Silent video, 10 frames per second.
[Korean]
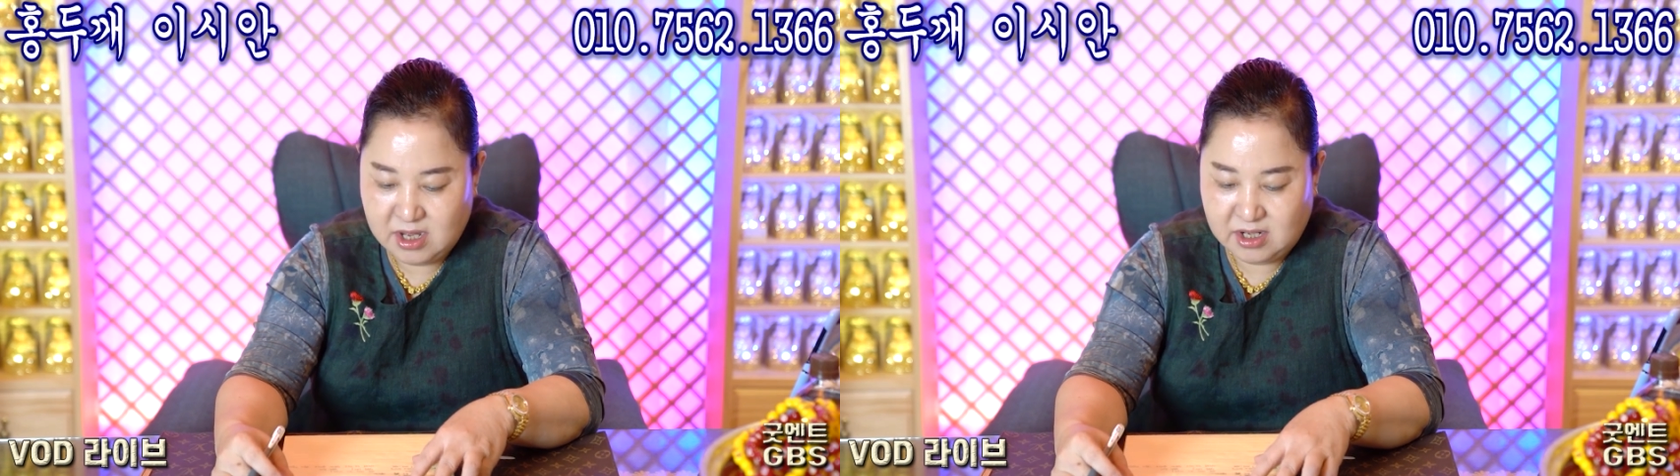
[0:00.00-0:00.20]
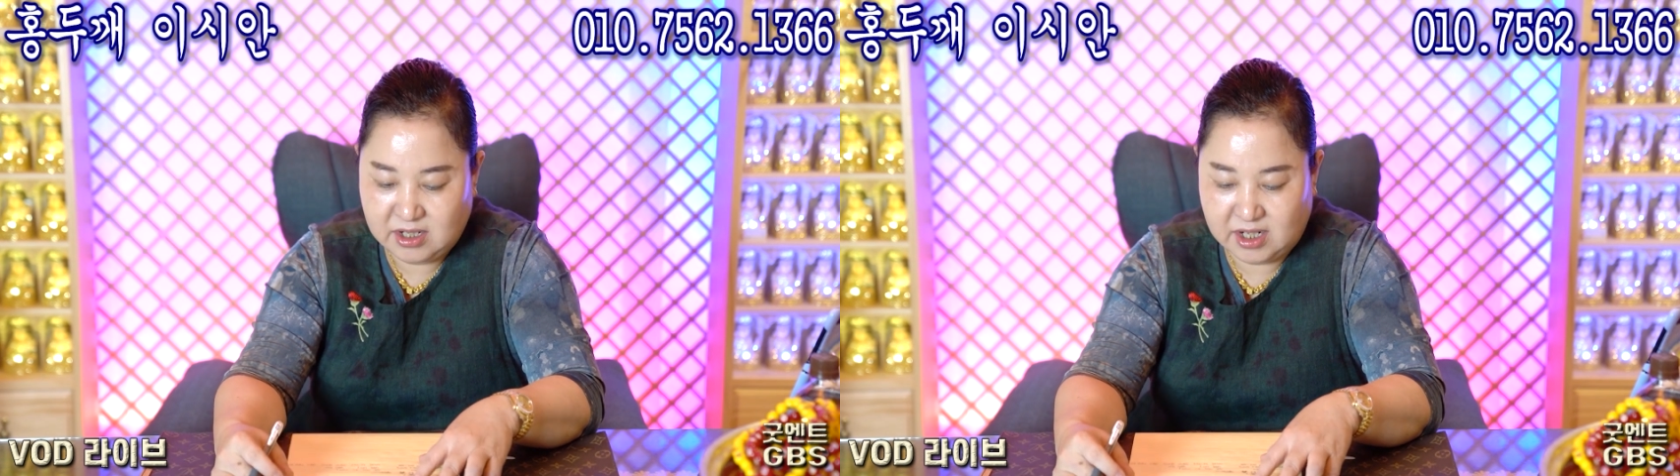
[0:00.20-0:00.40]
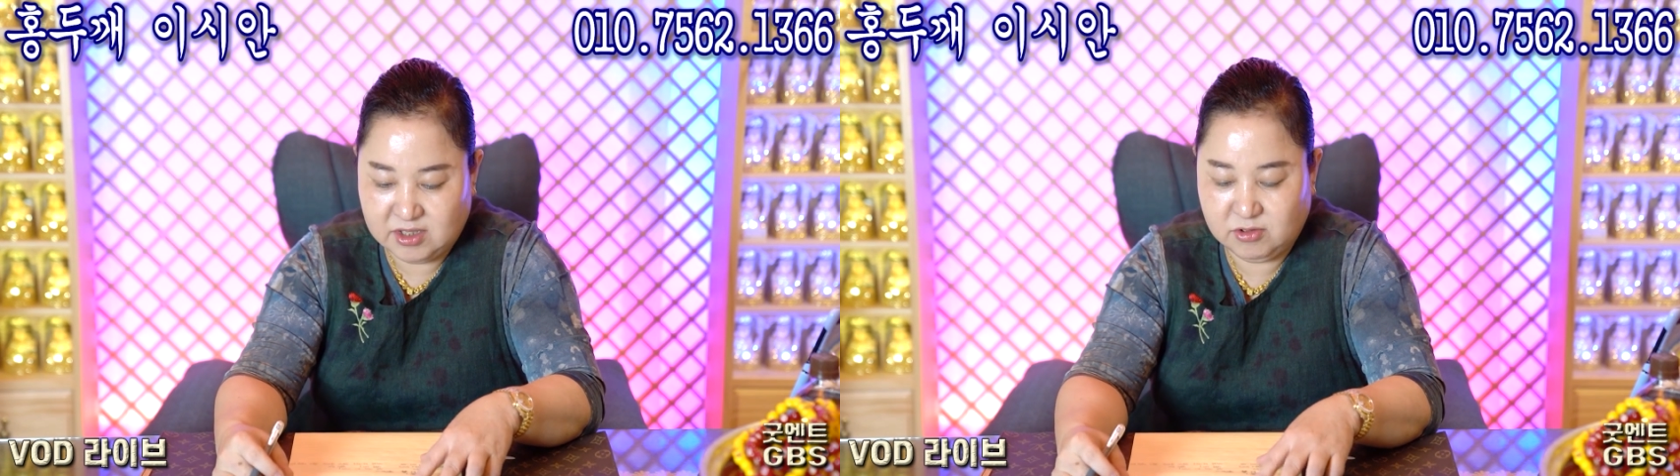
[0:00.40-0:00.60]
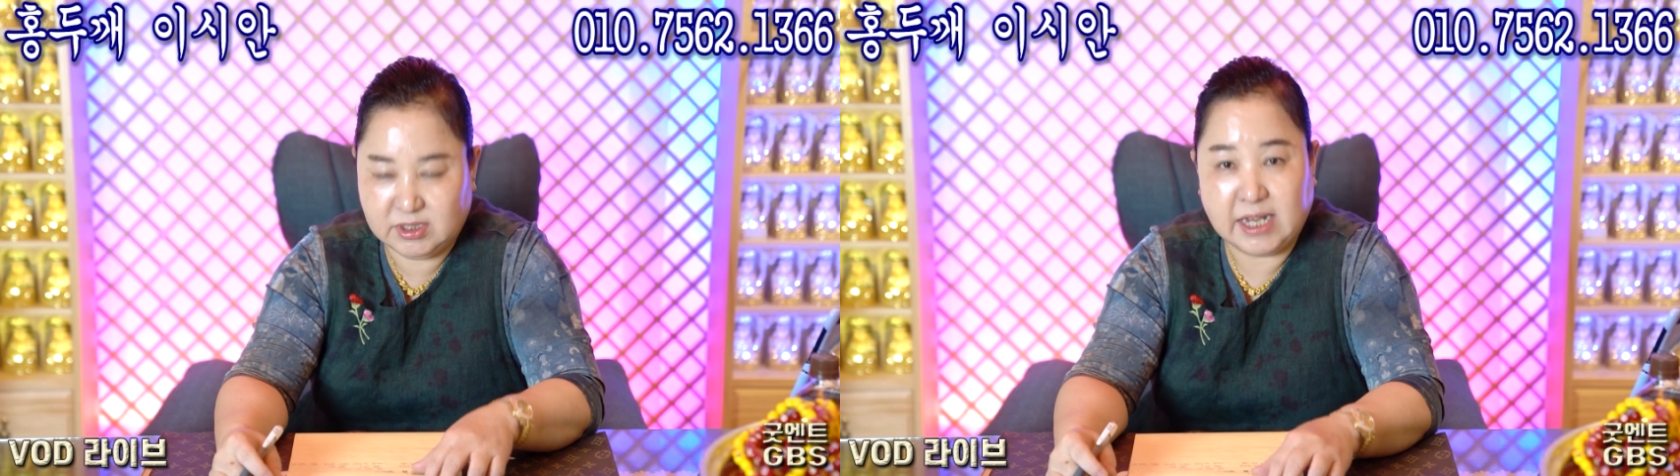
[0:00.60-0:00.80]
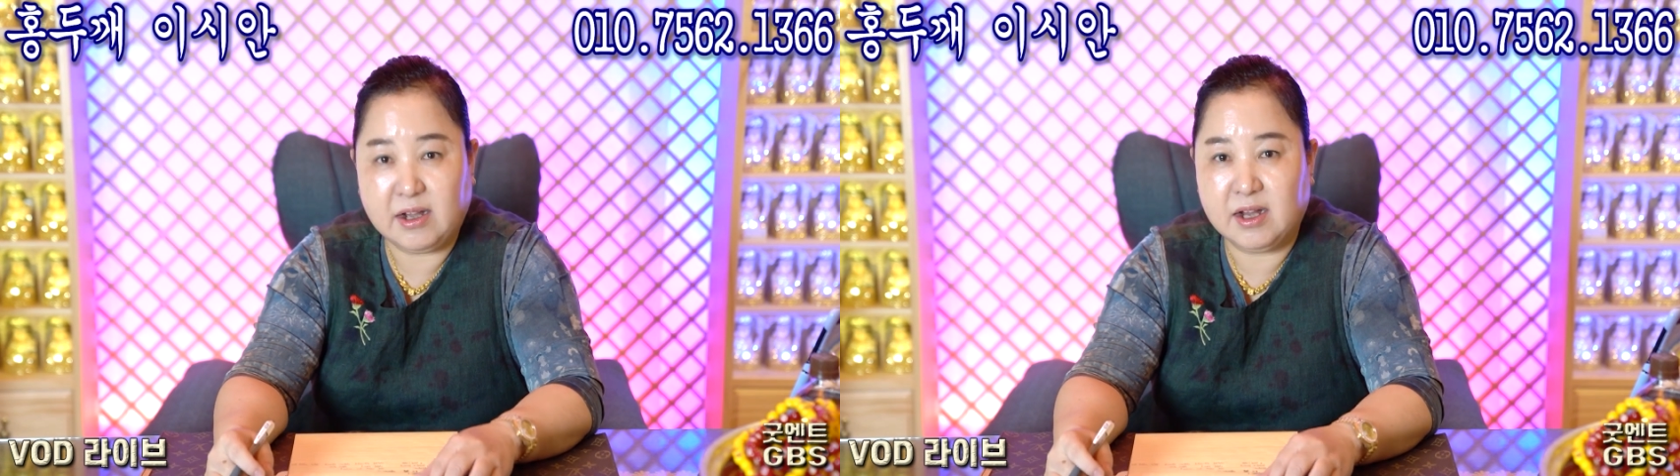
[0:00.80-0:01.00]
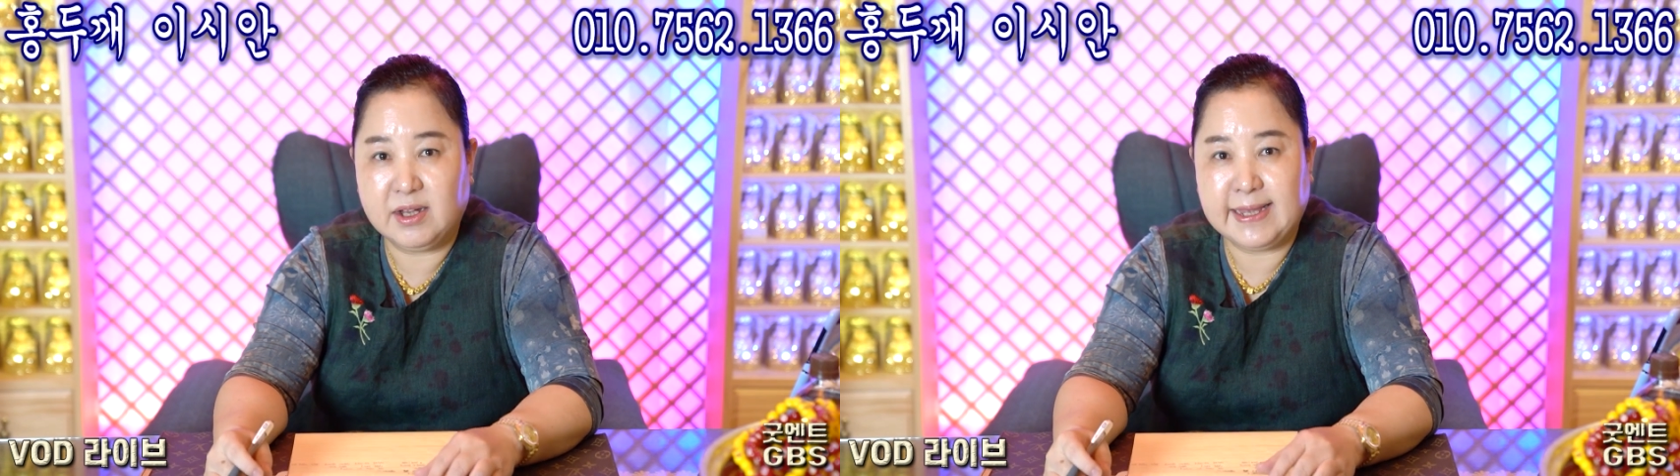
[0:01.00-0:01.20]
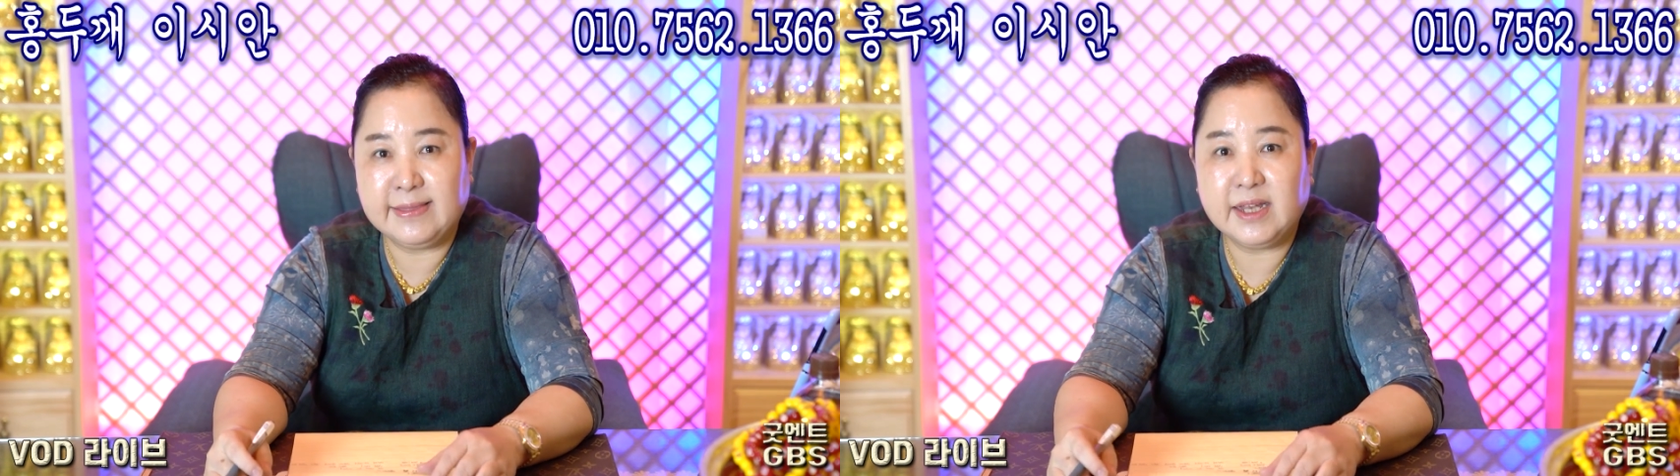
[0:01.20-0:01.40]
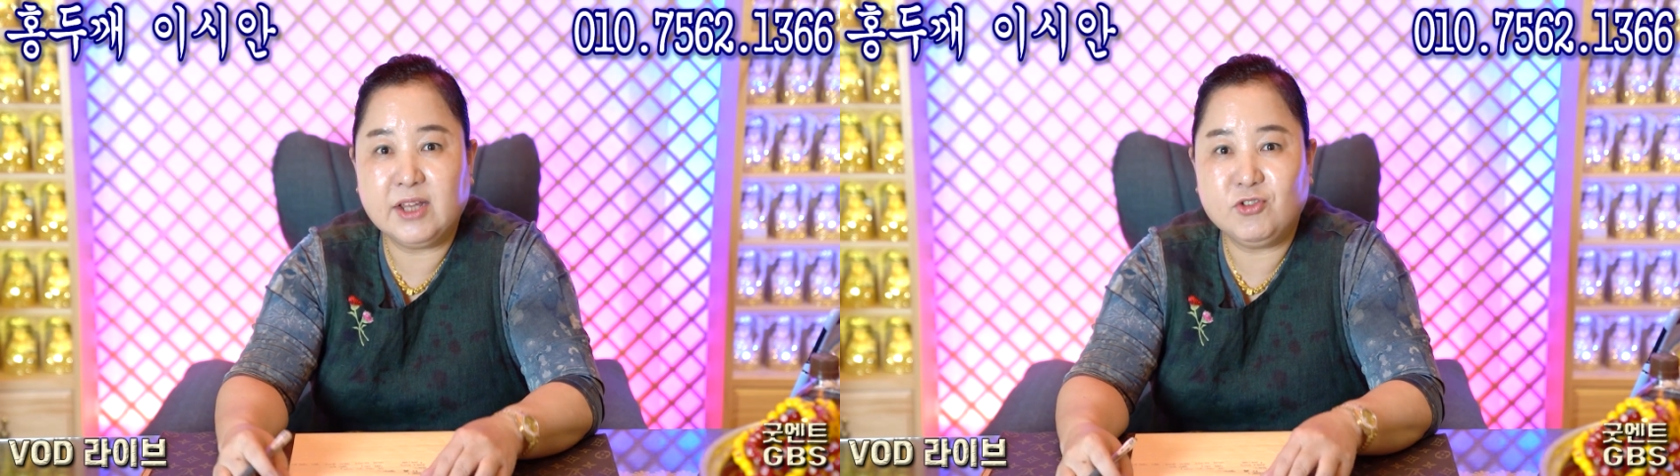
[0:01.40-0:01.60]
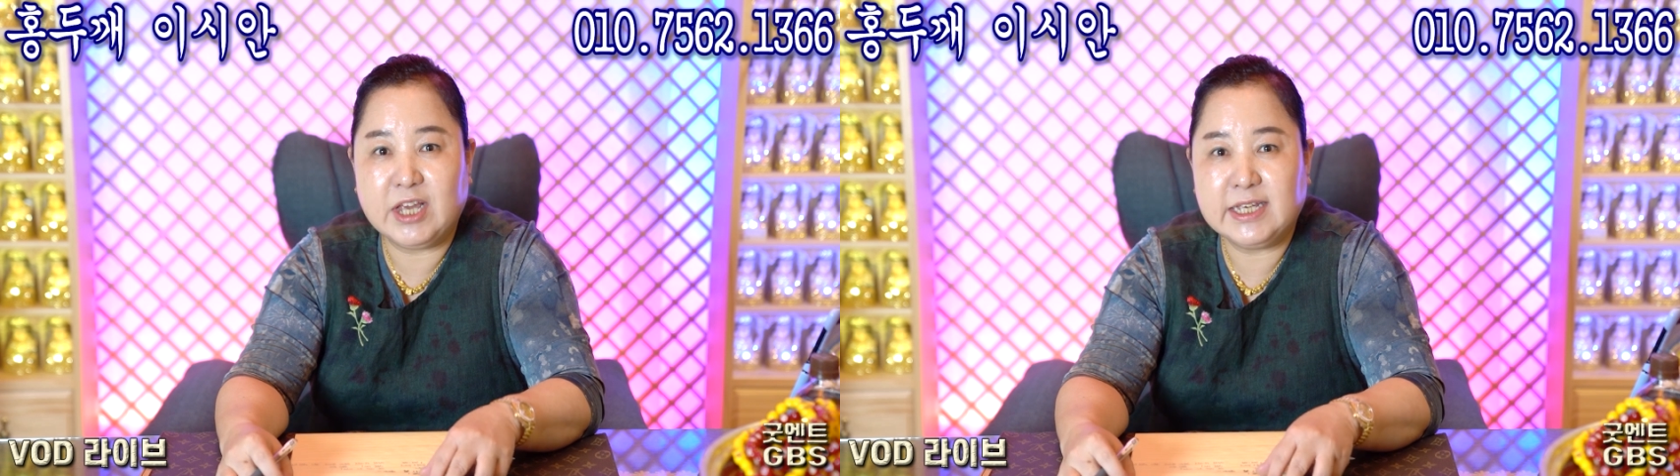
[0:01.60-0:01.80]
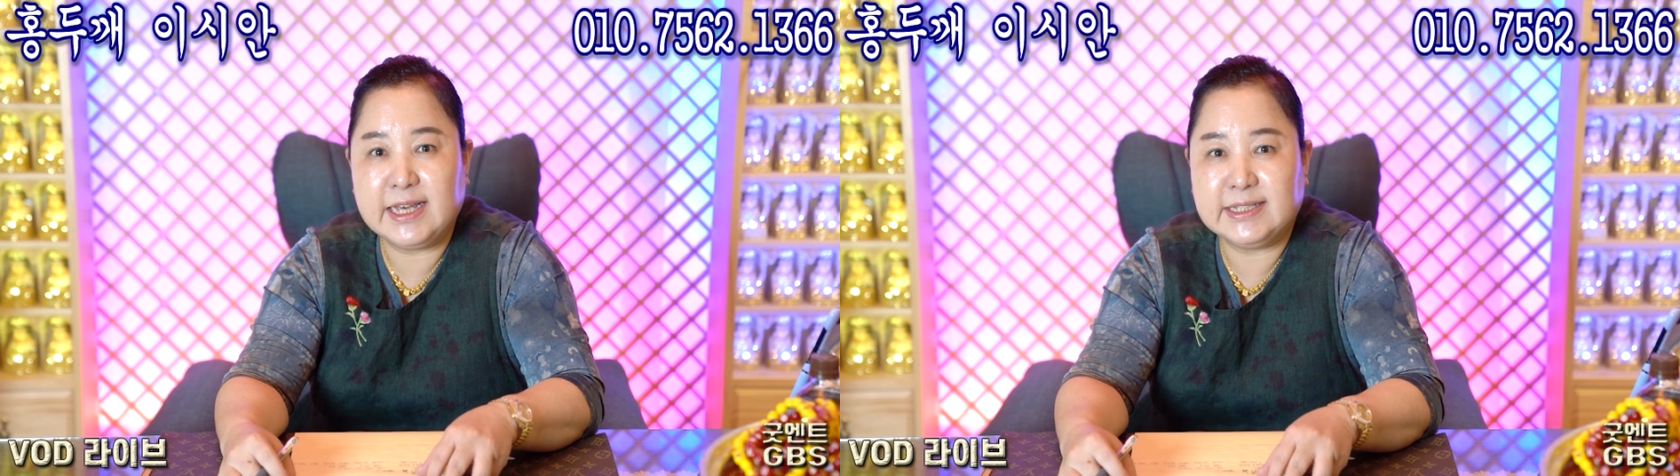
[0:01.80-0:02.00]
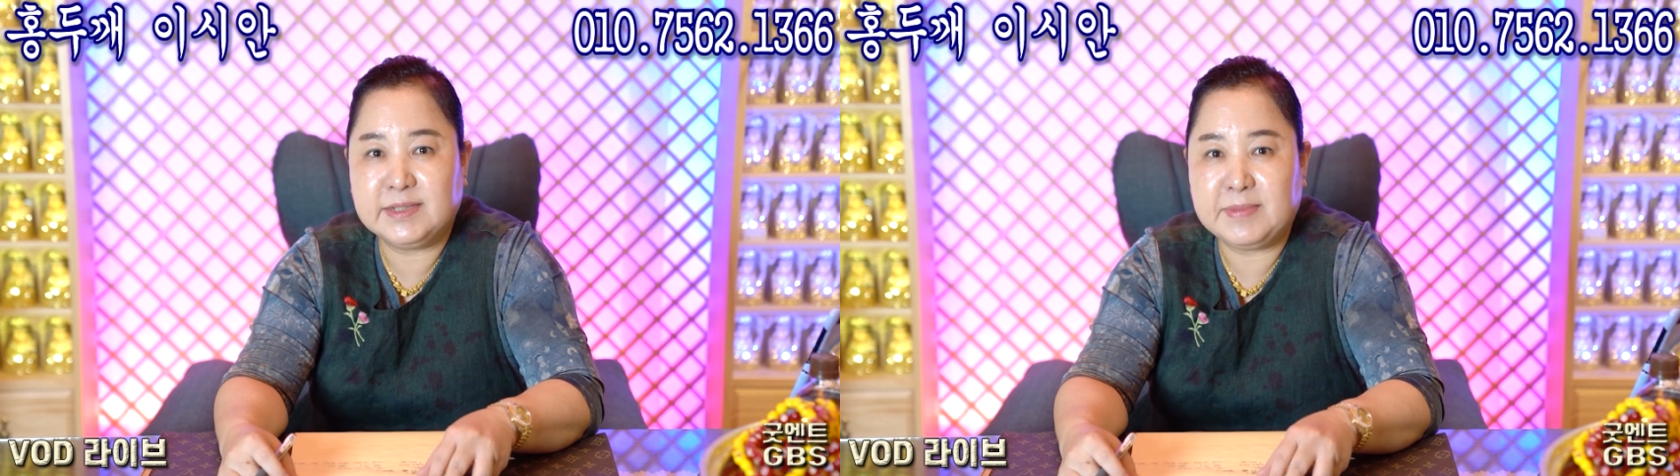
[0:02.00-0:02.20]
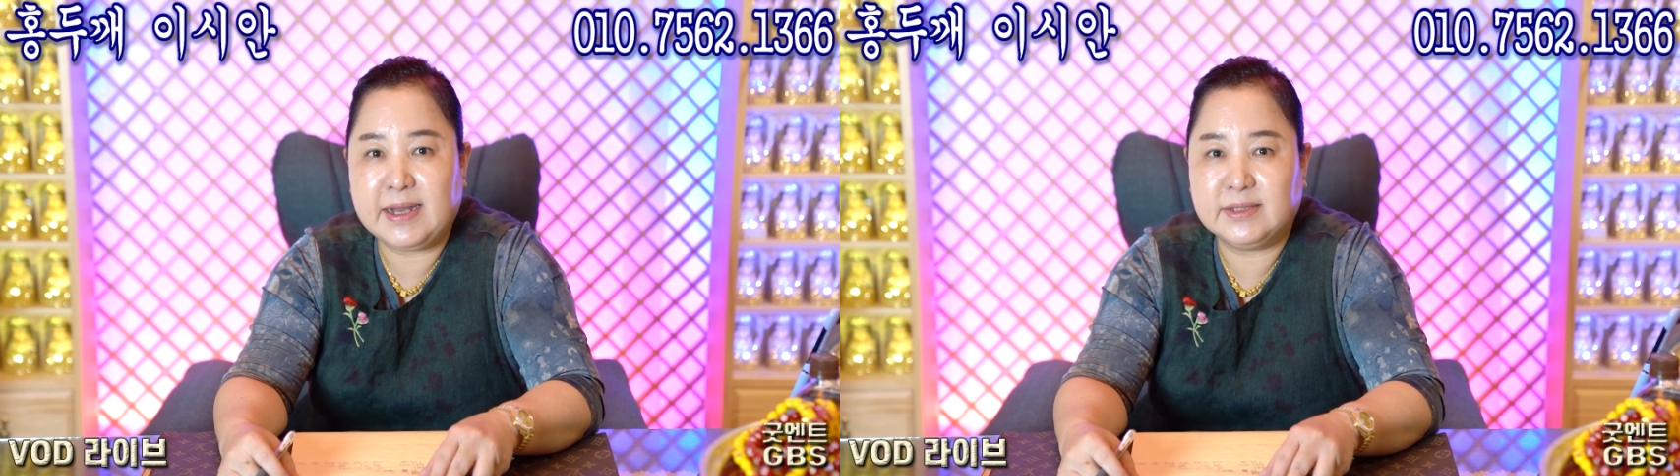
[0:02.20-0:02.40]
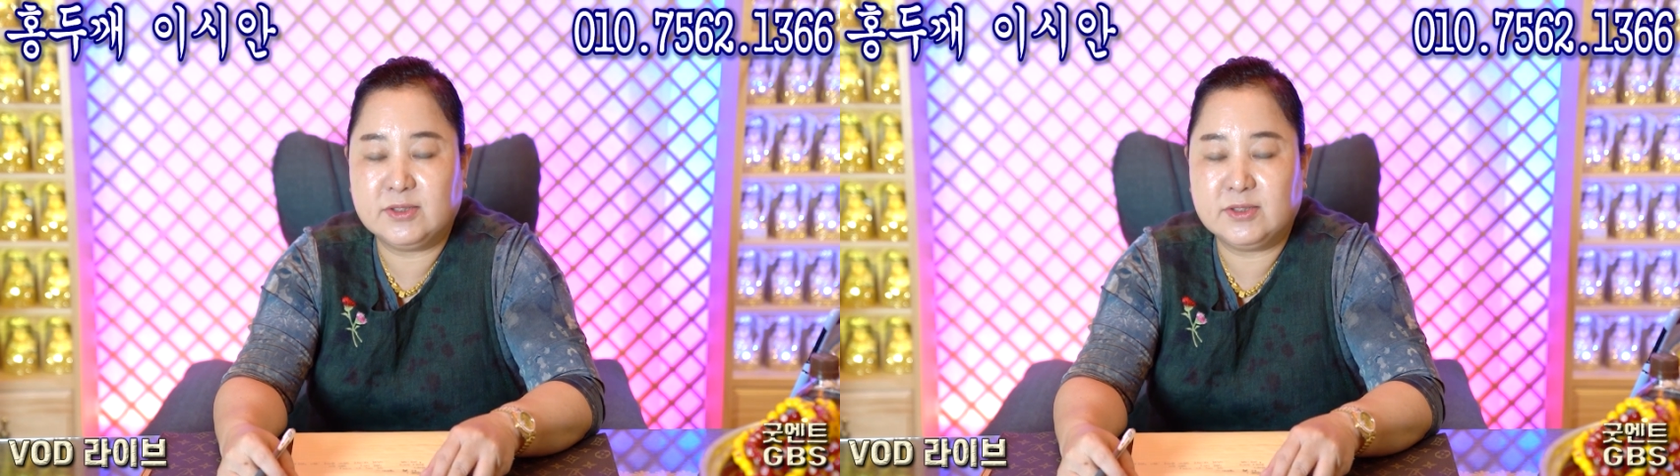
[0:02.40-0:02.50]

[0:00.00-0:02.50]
음. 그래가지고 제가 옛날에도 얘기했지만